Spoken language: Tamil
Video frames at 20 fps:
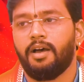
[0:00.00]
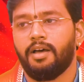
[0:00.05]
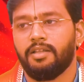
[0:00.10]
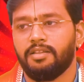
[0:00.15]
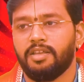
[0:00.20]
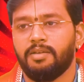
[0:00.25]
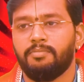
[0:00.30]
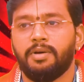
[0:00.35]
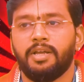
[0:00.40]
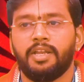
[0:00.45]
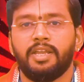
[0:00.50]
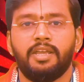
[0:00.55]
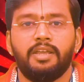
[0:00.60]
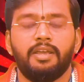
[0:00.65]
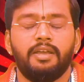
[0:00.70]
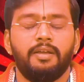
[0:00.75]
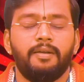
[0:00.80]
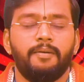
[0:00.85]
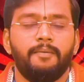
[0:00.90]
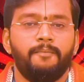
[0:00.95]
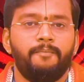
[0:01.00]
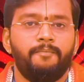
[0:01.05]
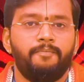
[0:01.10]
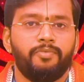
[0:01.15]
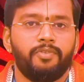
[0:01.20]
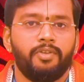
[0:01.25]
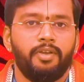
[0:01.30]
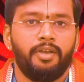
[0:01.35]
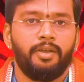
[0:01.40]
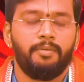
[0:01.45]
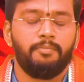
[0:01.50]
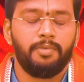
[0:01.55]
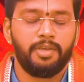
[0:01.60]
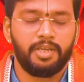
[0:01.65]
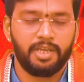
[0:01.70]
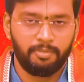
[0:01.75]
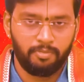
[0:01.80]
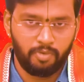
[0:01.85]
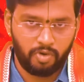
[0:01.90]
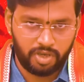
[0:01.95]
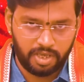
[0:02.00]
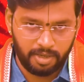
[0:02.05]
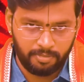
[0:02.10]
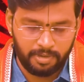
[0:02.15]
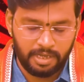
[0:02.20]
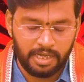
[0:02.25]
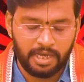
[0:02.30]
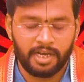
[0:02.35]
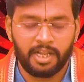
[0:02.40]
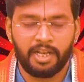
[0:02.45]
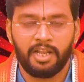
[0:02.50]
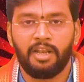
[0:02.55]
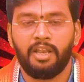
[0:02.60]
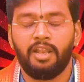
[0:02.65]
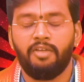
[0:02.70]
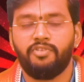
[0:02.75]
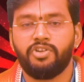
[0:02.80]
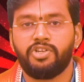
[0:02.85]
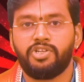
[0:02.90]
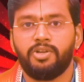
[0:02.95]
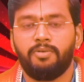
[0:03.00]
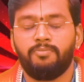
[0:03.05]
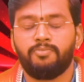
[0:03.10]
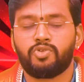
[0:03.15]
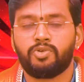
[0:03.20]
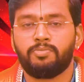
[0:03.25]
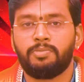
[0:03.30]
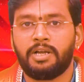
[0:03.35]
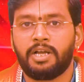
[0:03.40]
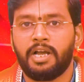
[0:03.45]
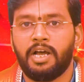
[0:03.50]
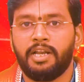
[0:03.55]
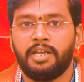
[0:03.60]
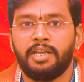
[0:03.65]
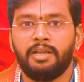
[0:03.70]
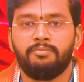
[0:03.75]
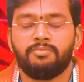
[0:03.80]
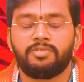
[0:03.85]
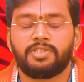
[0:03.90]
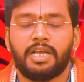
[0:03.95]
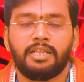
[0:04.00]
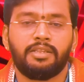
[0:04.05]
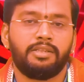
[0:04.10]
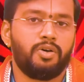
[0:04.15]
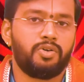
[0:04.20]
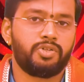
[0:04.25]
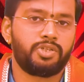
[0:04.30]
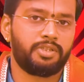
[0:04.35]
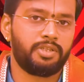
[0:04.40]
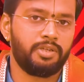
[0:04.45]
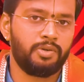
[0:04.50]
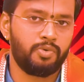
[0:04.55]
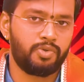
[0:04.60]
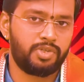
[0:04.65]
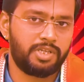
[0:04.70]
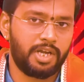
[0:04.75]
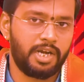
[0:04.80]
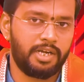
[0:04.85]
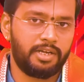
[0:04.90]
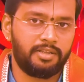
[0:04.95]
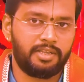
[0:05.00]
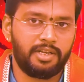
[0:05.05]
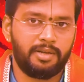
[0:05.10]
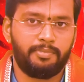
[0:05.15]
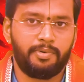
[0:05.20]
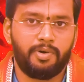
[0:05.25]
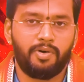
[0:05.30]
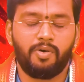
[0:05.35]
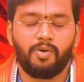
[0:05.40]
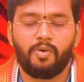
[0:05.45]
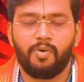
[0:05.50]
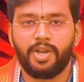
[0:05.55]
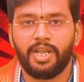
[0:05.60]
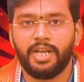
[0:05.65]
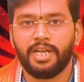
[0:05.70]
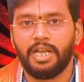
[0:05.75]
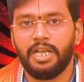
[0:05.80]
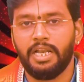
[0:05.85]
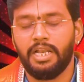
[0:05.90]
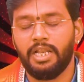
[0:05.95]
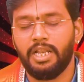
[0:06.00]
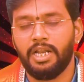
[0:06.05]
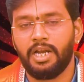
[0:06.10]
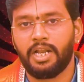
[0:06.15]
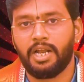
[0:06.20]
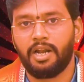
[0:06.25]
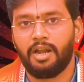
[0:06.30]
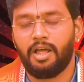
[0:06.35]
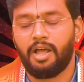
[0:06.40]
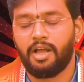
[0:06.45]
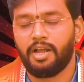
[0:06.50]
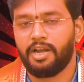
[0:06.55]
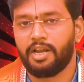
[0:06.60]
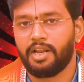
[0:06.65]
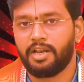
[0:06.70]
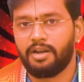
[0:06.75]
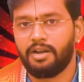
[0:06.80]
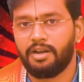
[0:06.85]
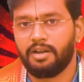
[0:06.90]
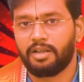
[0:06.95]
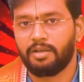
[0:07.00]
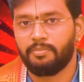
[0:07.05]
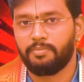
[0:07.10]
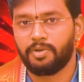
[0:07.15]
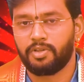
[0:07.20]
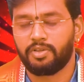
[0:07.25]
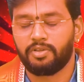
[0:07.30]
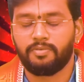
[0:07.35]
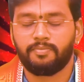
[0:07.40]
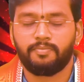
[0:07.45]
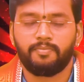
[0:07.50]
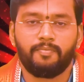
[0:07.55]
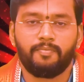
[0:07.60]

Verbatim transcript: அதே மாதிரி மிக முக்கியமான நல்ல விஷயம் சுபகாரியம் சந்தோஷத்தின் உச்சகட்டத்தில் போகக்கூடிய நல்ல நாளாக இன்றைய நாள் இருக்கப்படுது